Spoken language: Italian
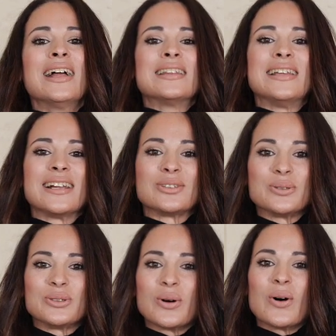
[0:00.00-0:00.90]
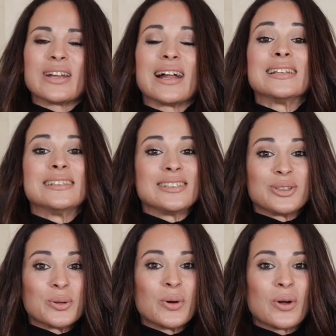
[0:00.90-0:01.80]
del tutorial di
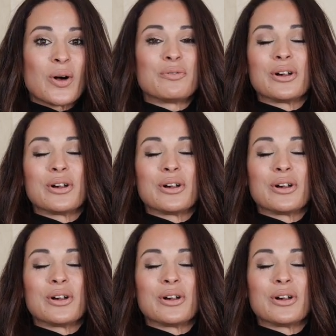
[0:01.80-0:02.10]
trucco